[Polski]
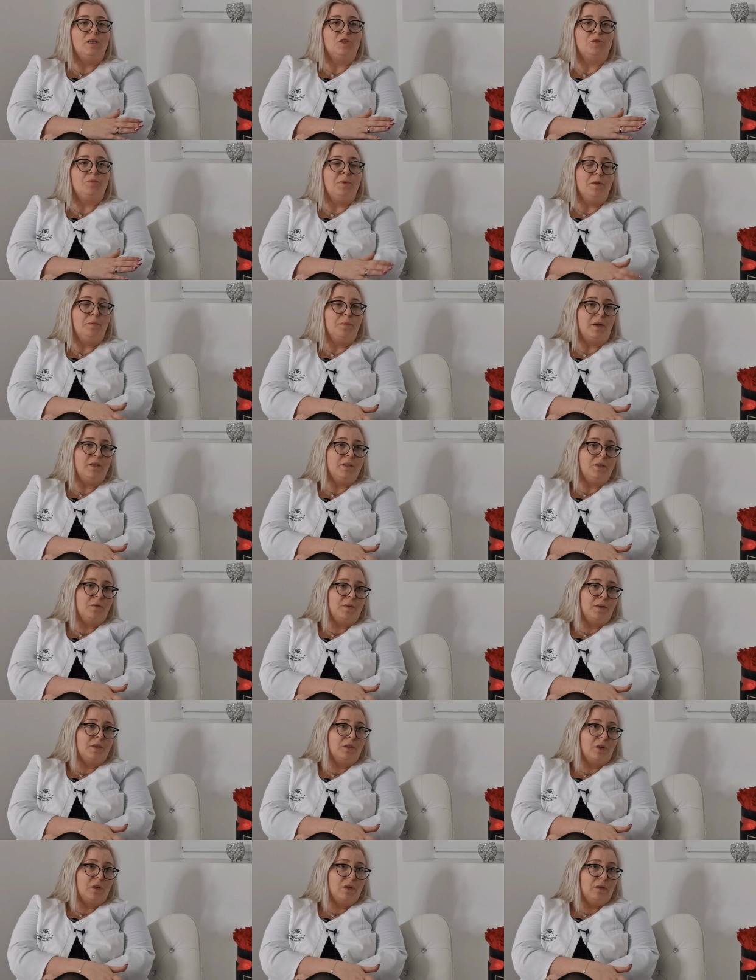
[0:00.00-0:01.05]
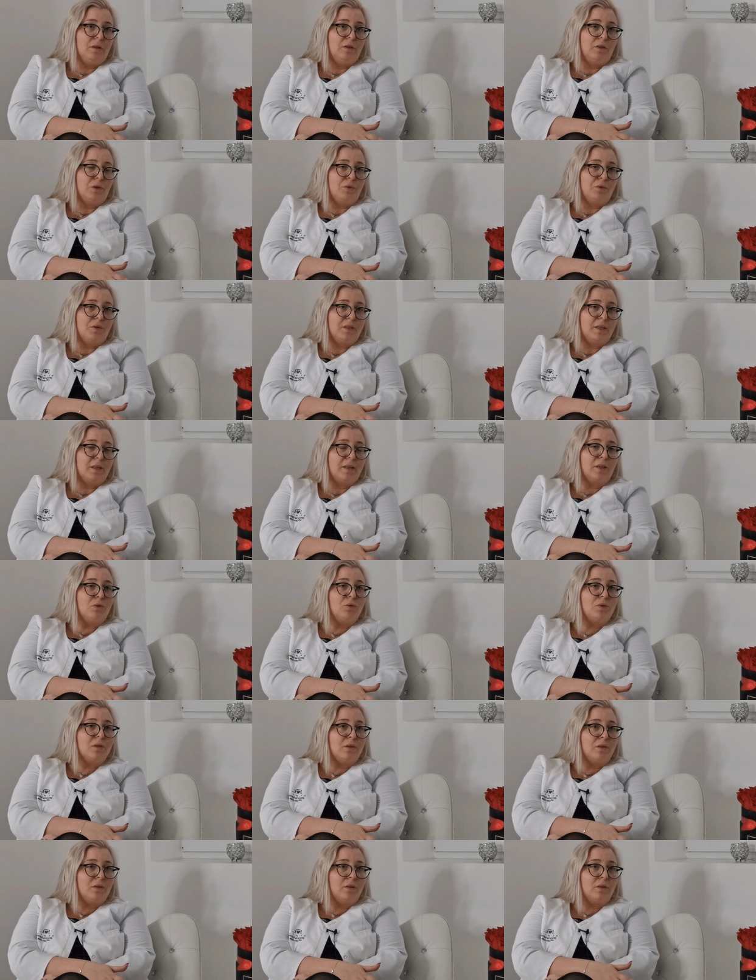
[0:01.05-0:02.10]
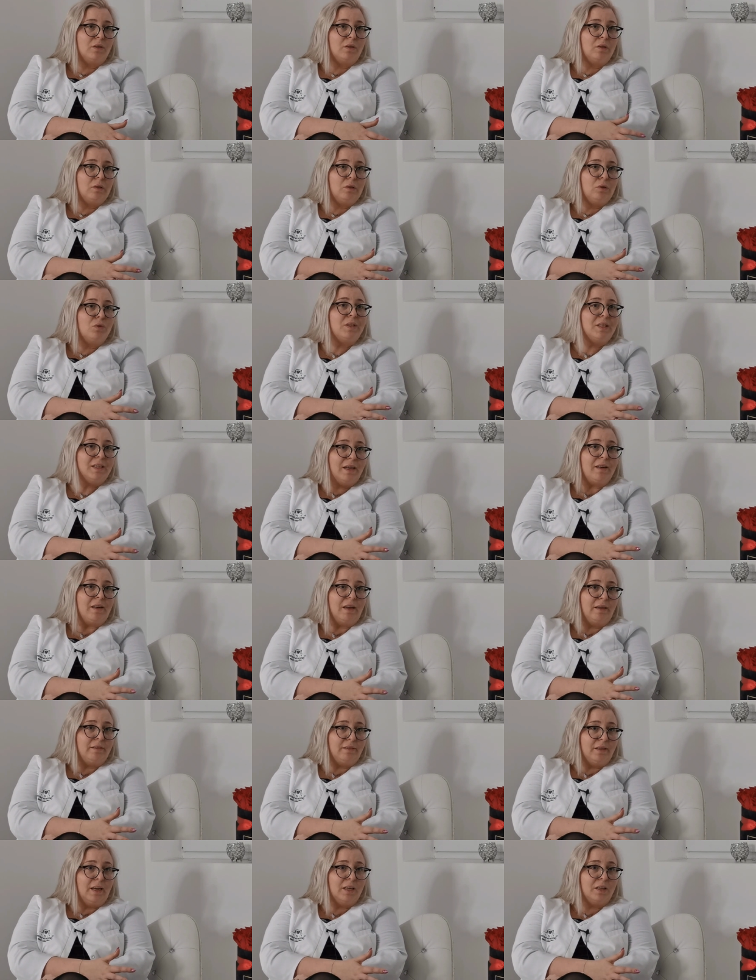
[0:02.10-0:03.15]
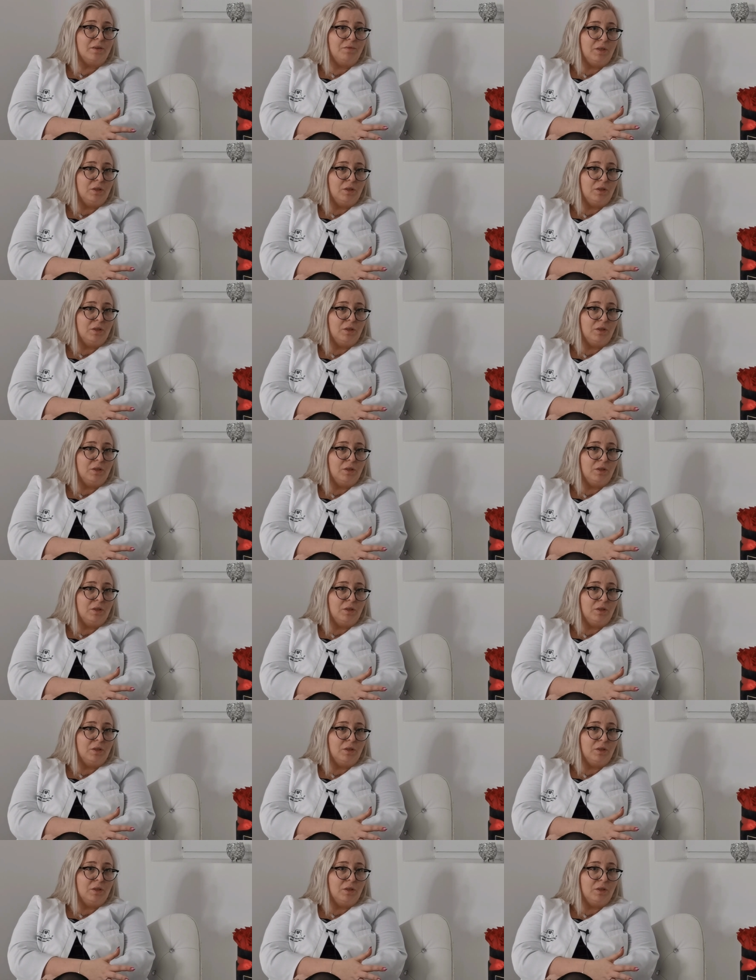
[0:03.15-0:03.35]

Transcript: zminimalizować tego, ryzyka do, zera, tak?